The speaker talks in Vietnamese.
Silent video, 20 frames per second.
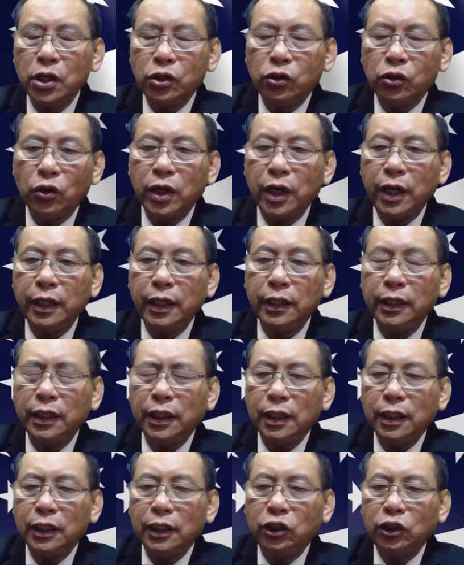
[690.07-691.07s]
Cho nên
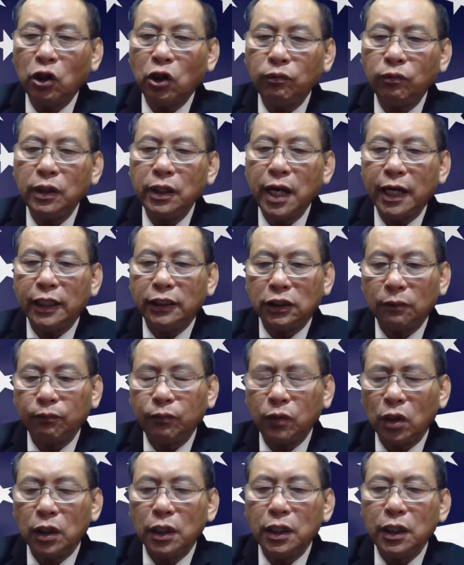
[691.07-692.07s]
trong những ngày sắp
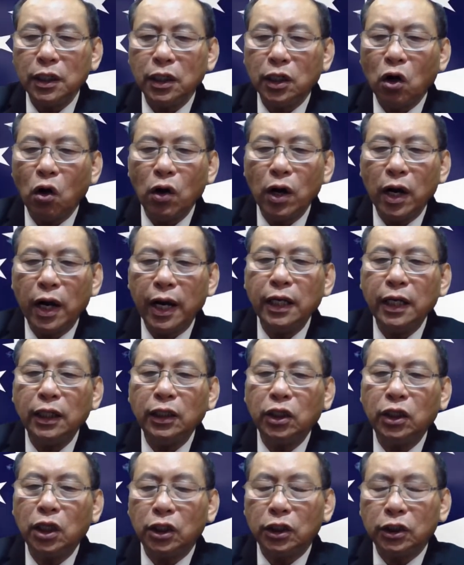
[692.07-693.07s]
tới có lẽ
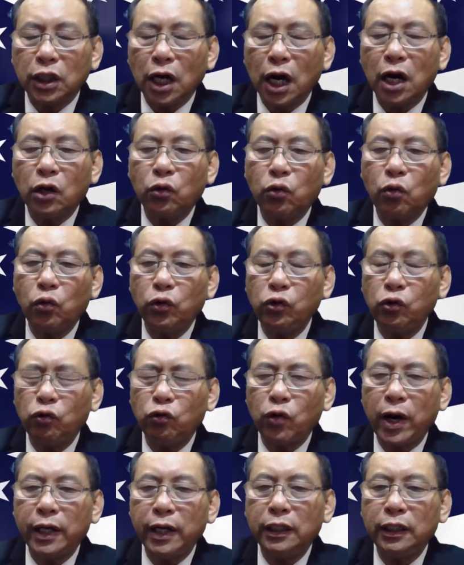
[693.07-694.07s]
tình trạng của
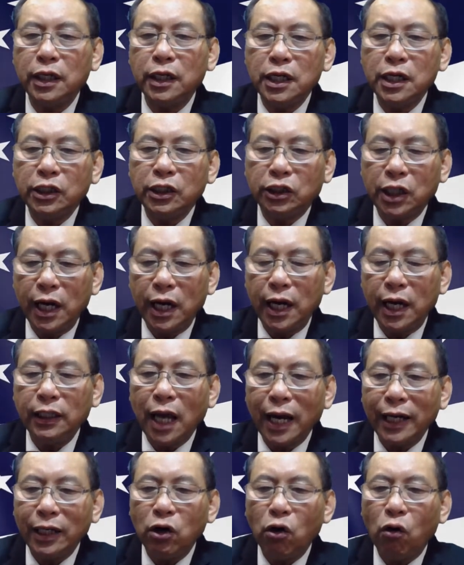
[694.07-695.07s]
Ukraine sẽ
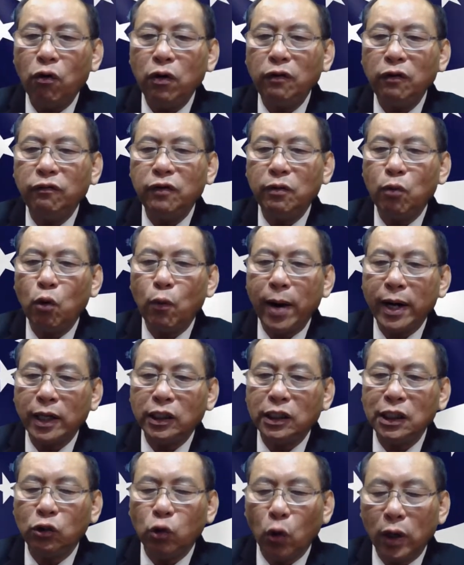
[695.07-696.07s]
thay đổi về bộ mặt
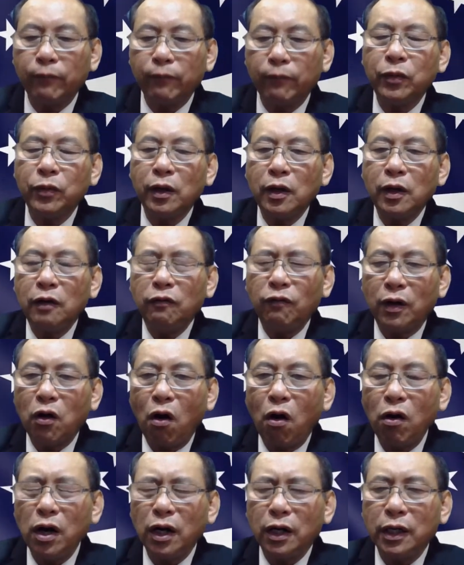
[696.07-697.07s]
chiến thuật và
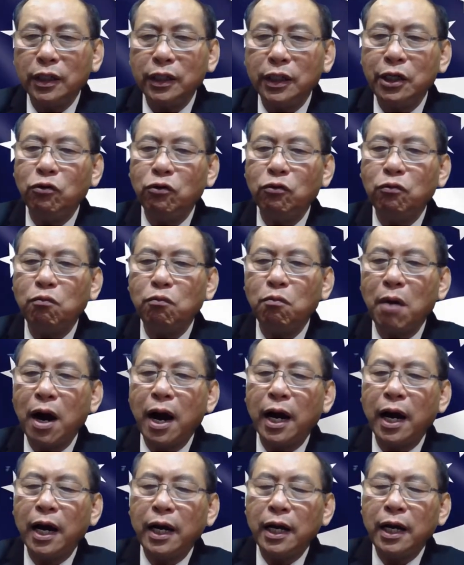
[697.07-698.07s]
đó là cái điều
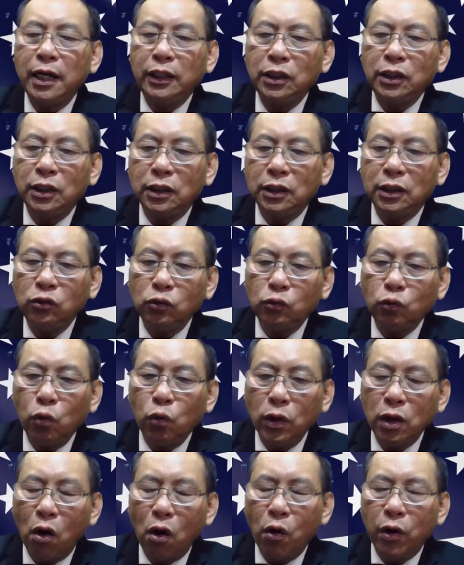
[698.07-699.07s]
mà những
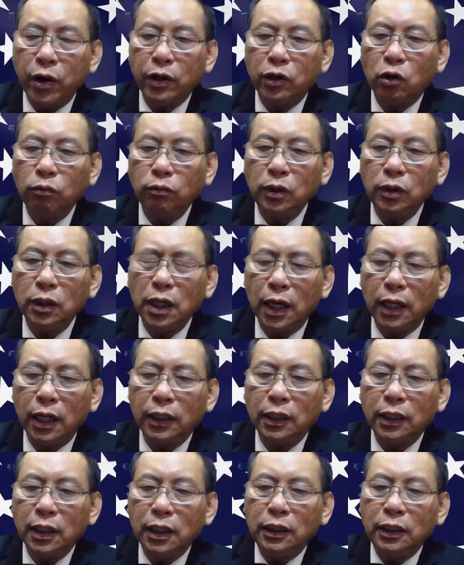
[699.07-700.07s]
quân đội cũng như là
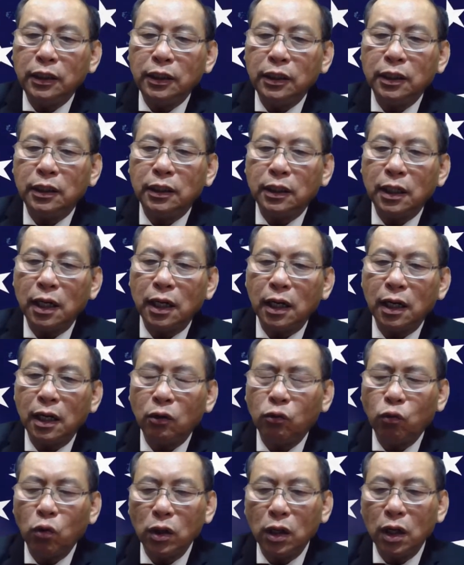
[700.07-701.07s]
những à,
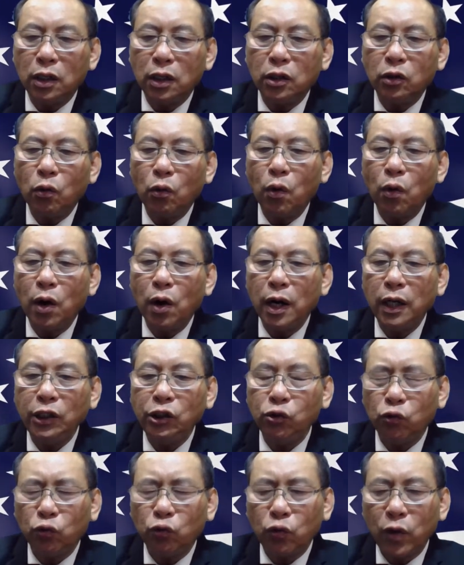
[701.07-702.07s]
quân lực của
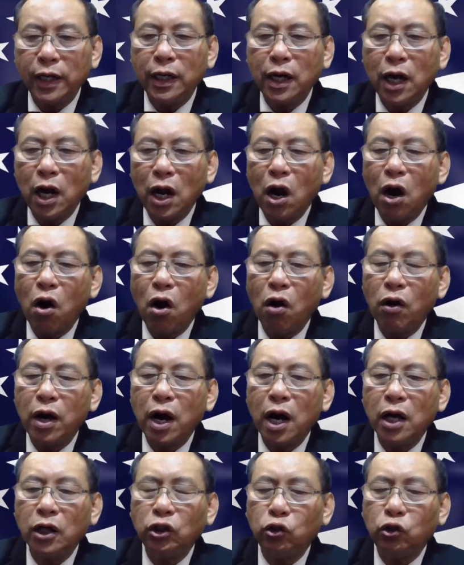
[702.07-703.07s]
Ukraine họ
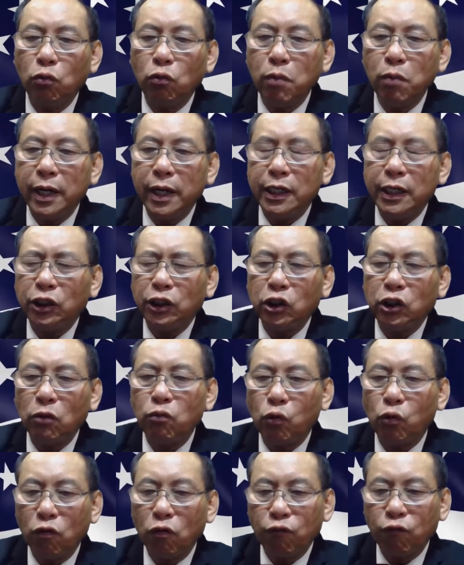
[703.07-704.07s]
đang chuẩn bị trong
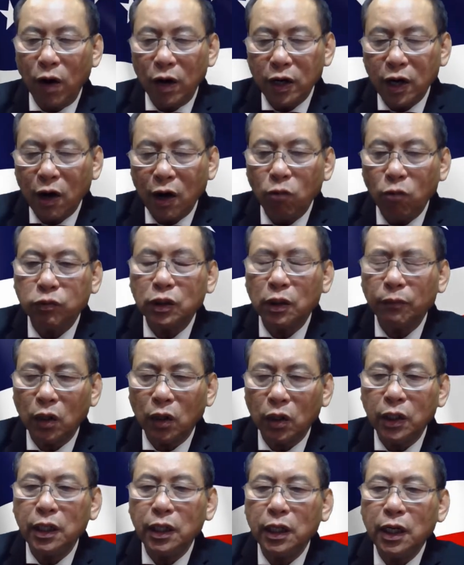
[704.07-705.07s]
một cuộc phản công sắp
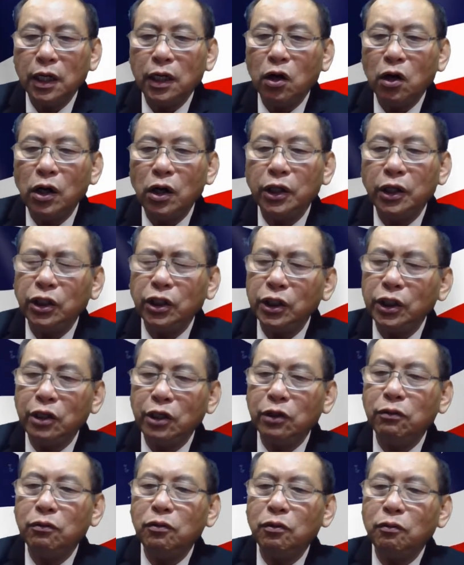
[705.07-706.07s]
tới. Đó là những
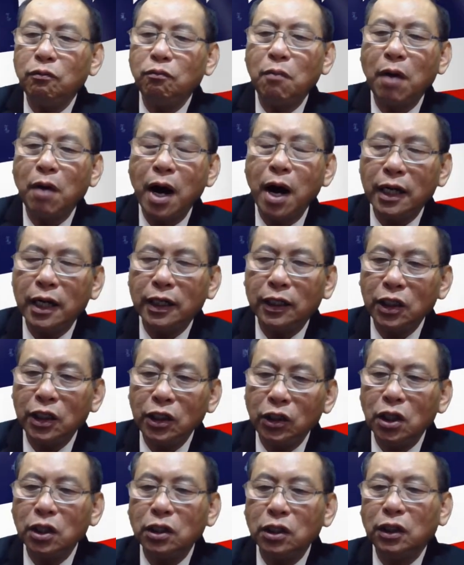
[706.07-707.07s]
điều mà tin
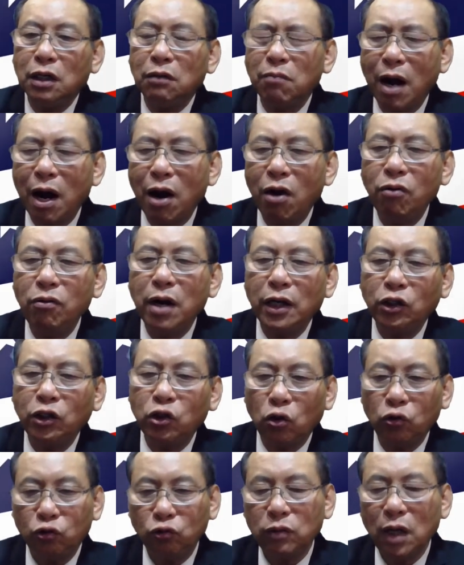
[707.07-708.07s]
tức tình báo đã
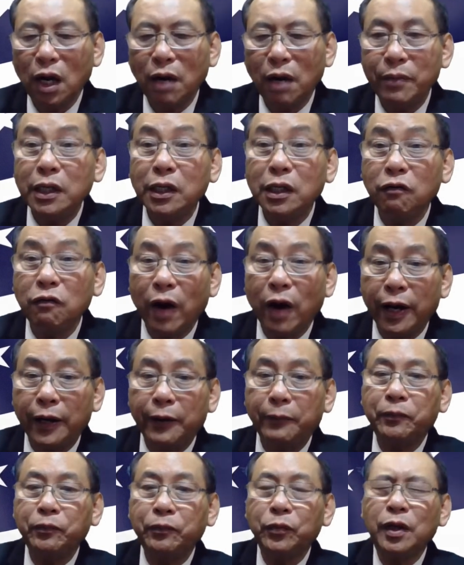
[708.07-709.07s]
cho chúng ta biết như vậy.
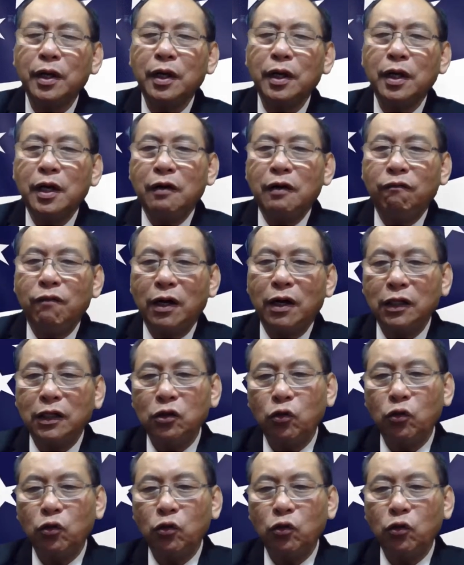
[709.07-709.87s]
Và kính thưa quý